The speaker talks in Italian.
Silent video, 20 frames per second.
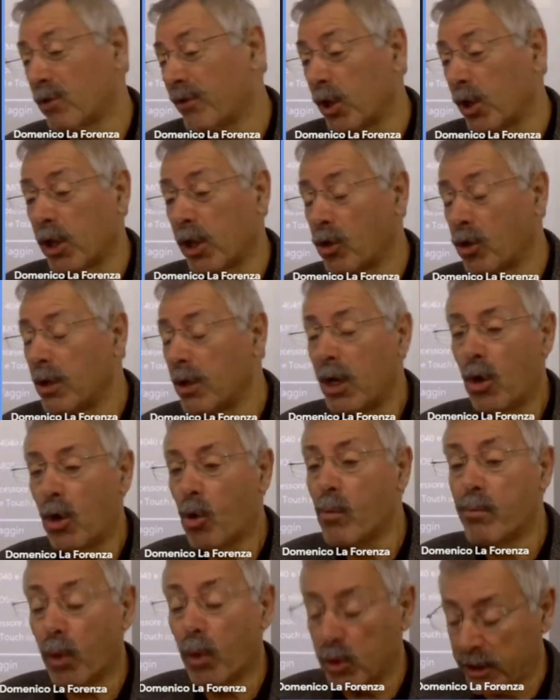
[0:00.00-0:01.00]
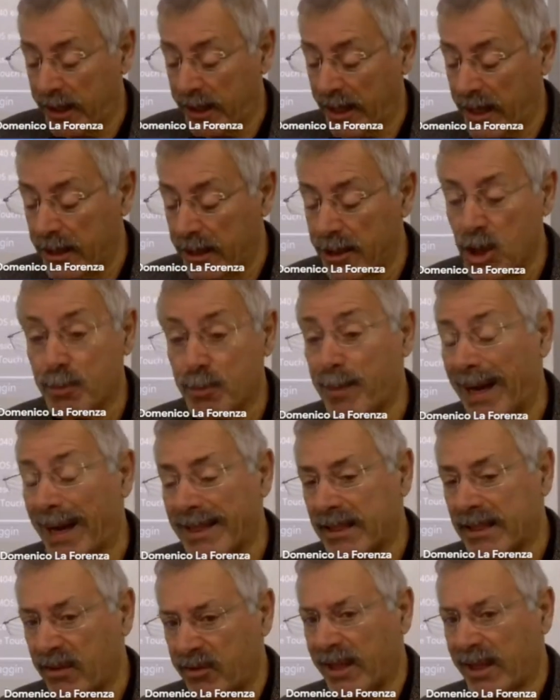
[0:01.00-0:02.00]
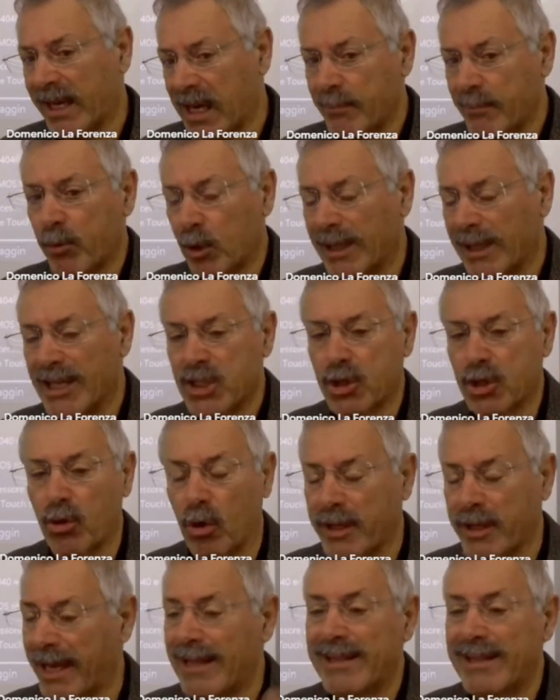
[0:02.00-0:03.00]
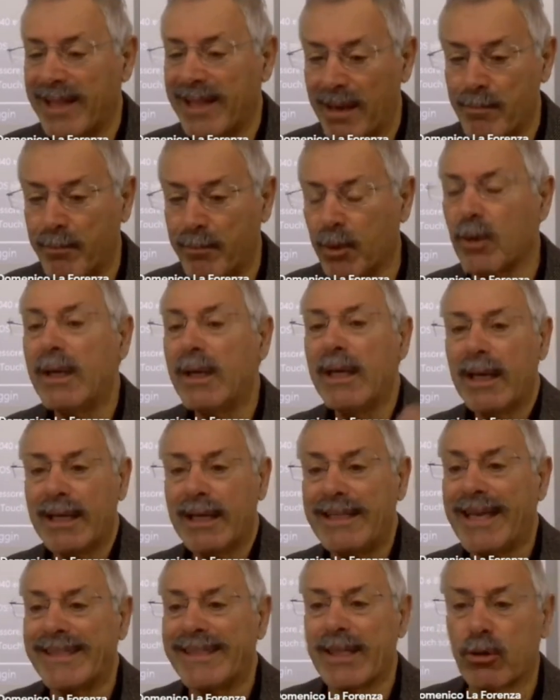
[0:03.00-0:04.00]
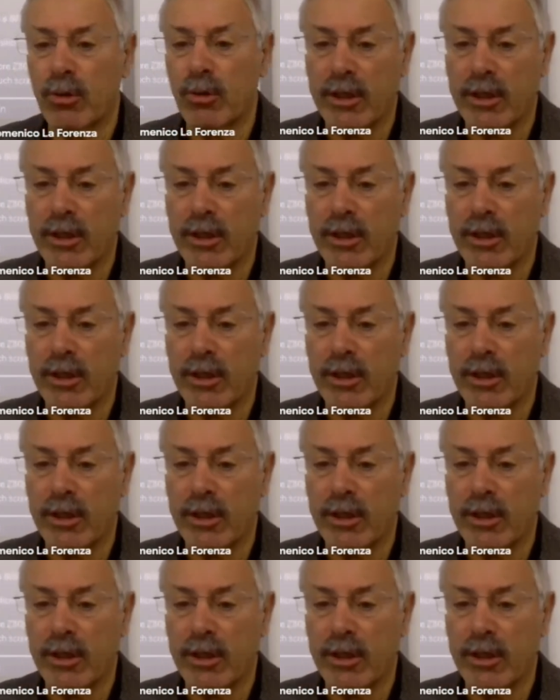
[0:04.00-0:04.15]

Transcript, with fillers: Lo vollero un po' tenere in disparte fino a poi la storia, il tempo, gli ha dato